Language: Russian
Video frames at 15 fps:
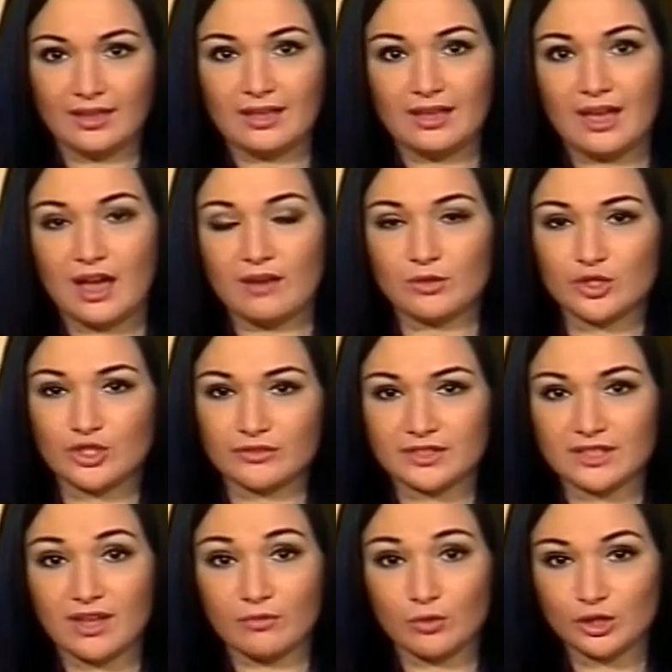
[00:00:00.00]
А вот
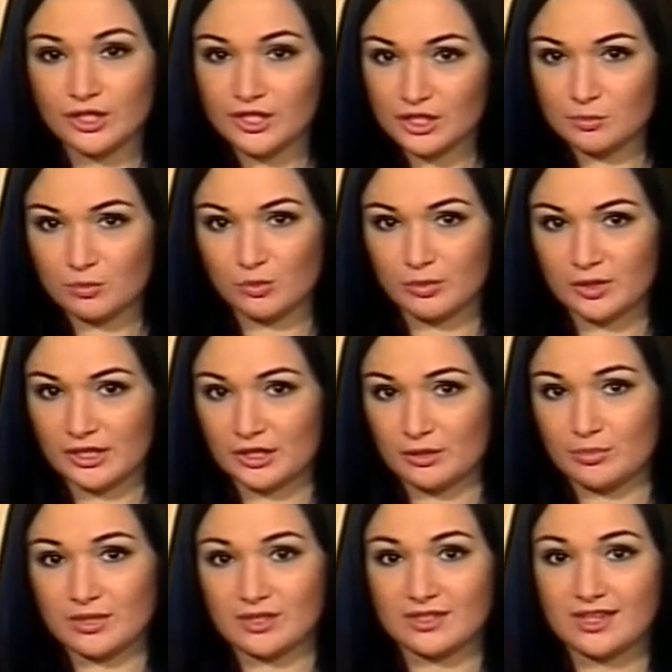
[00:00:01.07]
животноводы республики
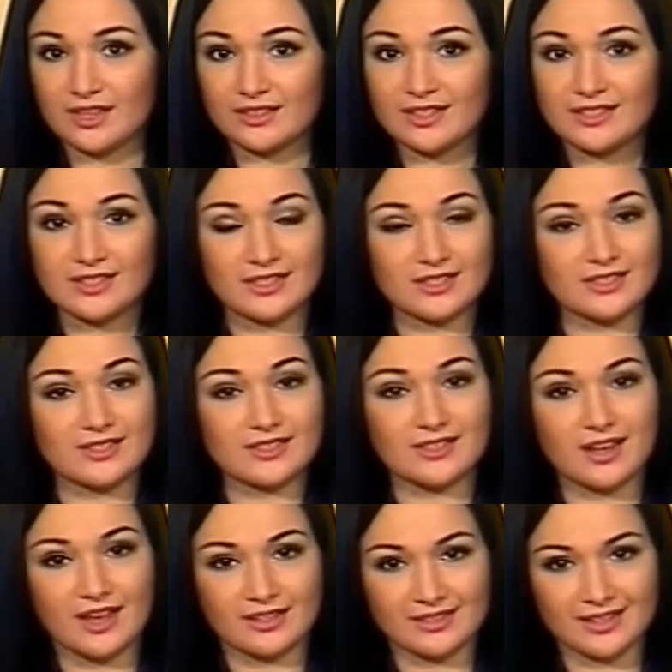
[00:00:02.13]
без дела не
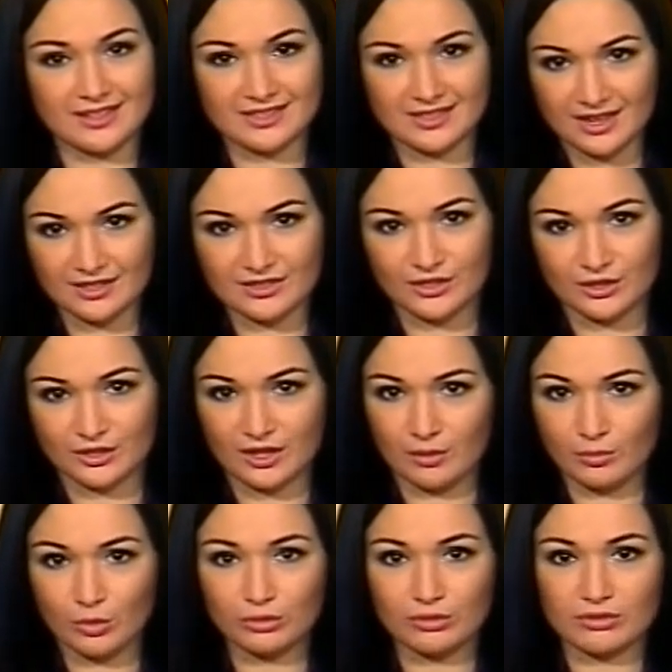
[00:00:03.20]
сидят. Кстати, их
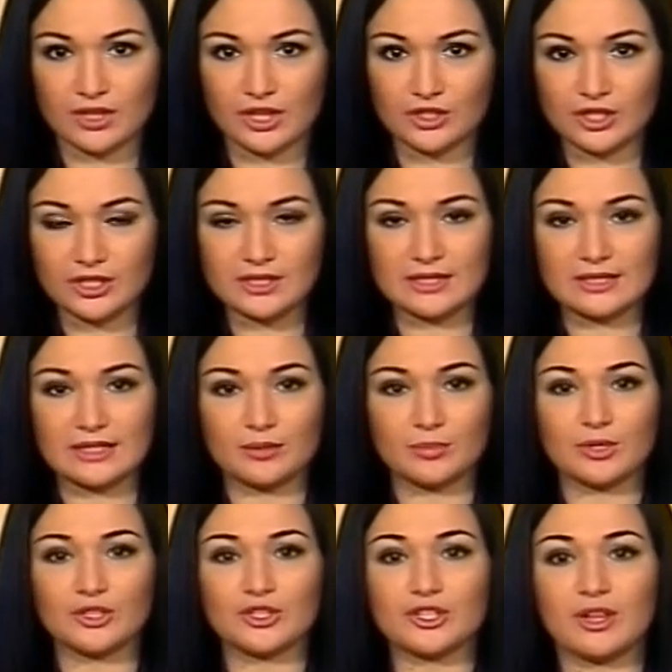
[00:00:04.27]
работу значительно
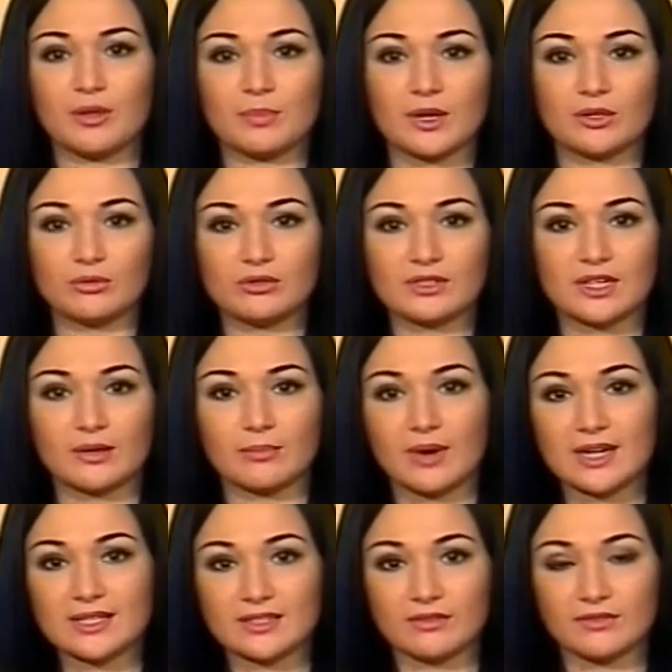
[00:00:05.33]
облегчила продукция
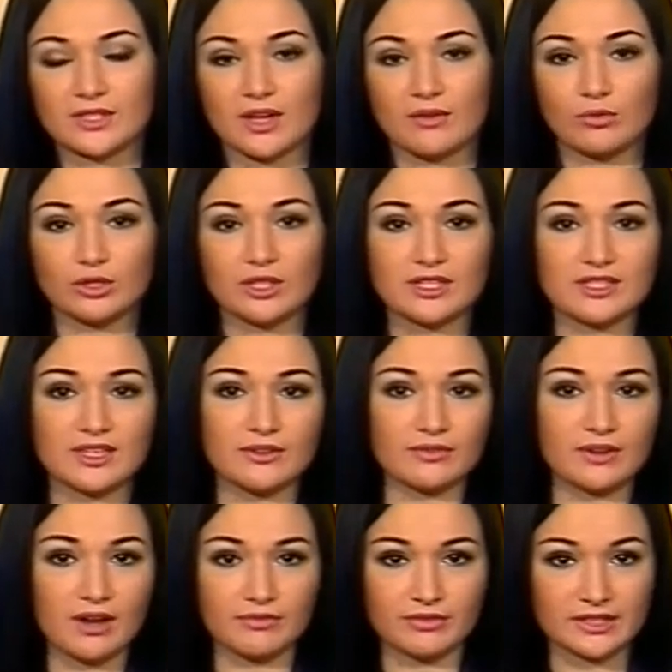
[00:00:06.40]
майского завода
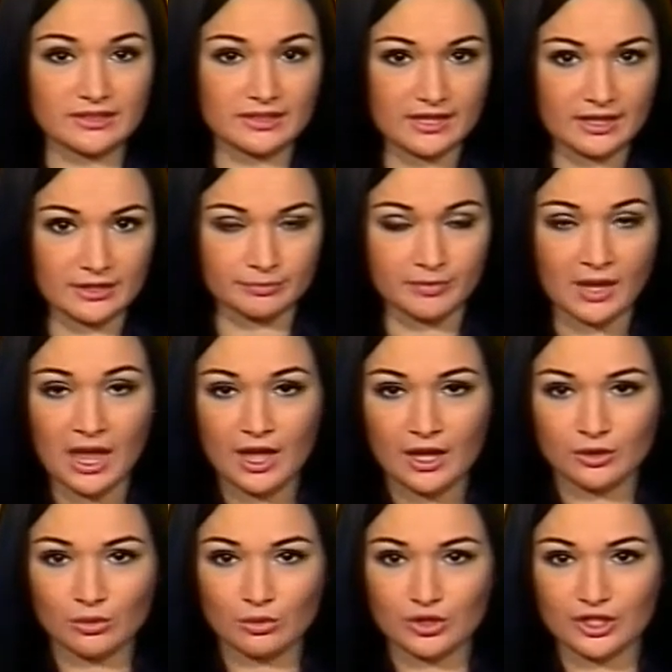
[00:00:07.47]
«Севкафринген».
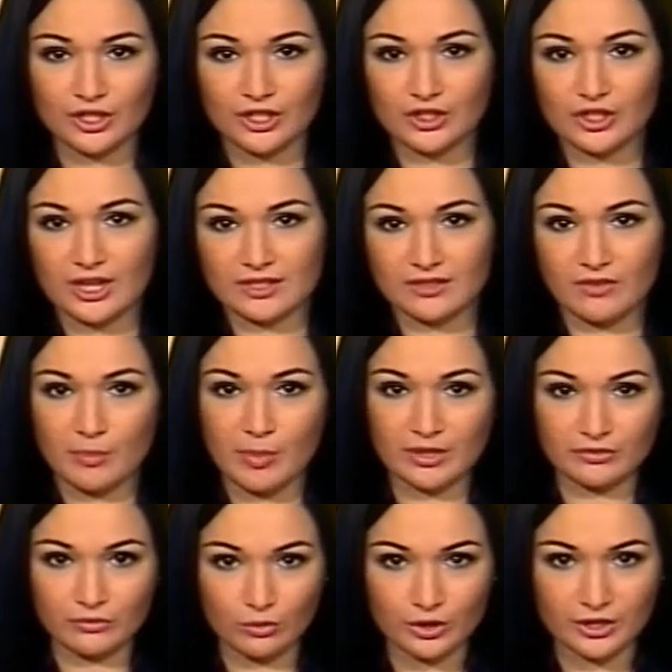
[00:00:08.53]
Труженики частного
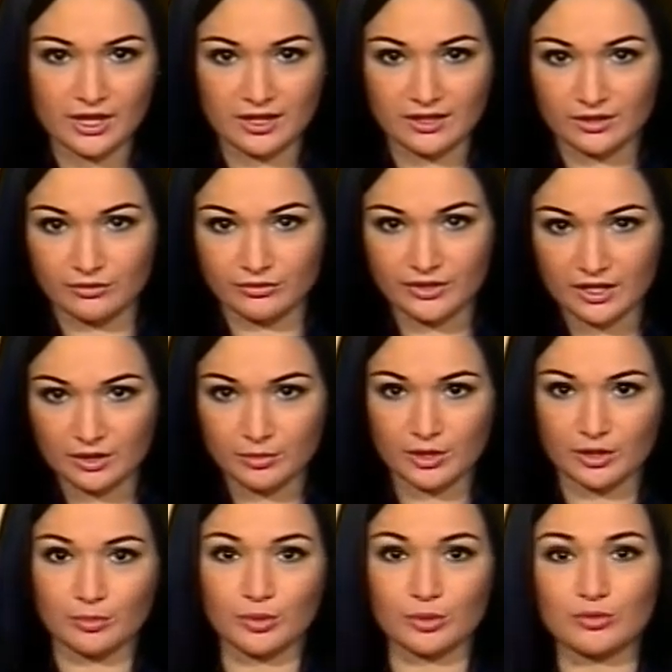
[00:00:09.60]
подворья и
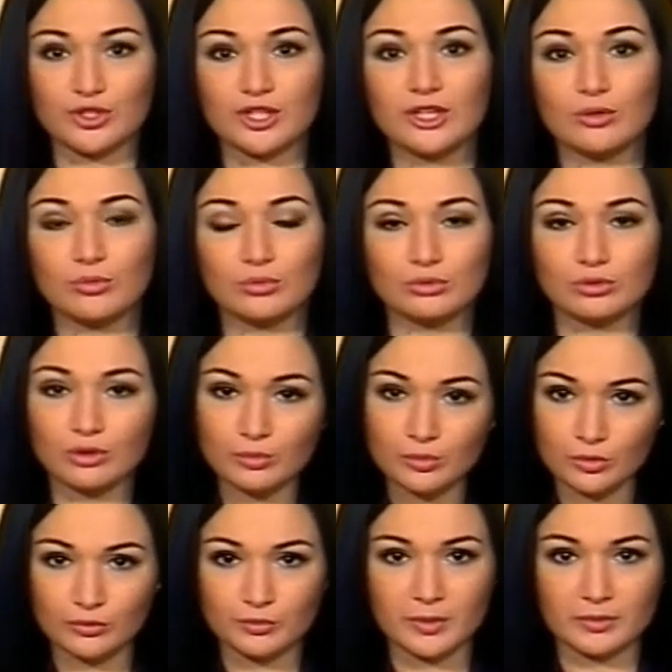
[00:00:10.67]
фермеры получили
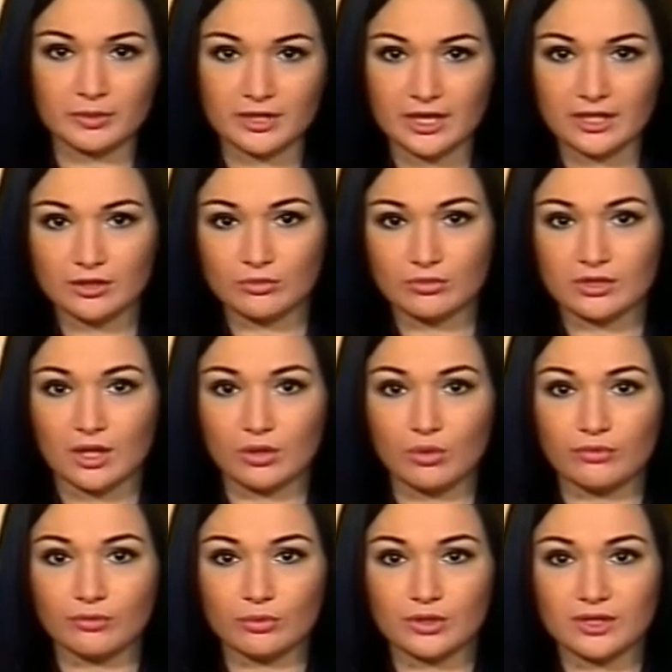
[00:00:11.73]
удобную в применении
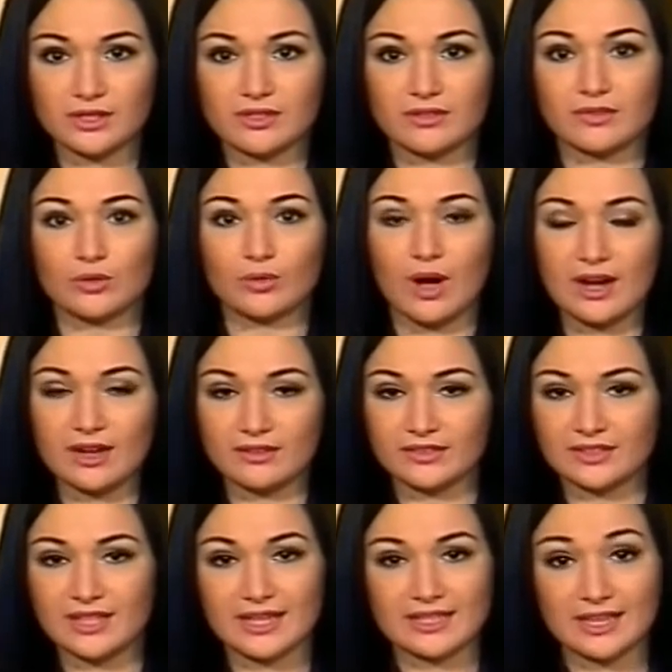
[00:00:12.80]
установку
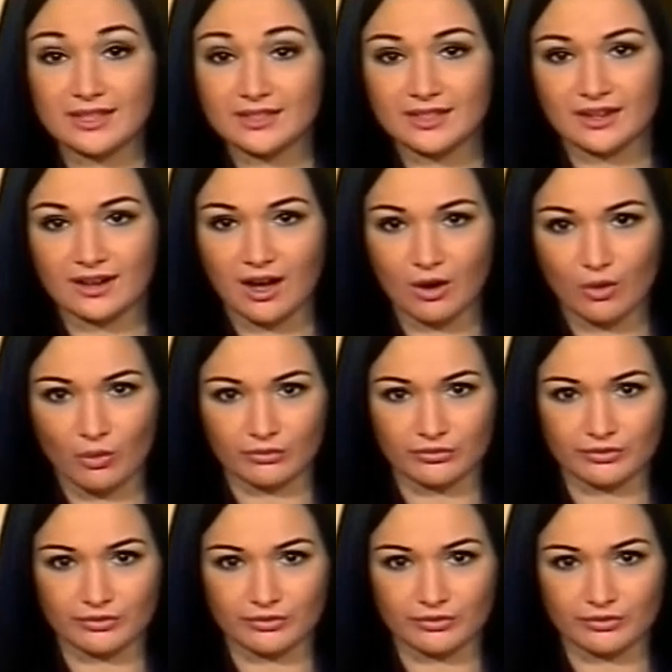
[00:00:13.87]
индивидуального доения коров.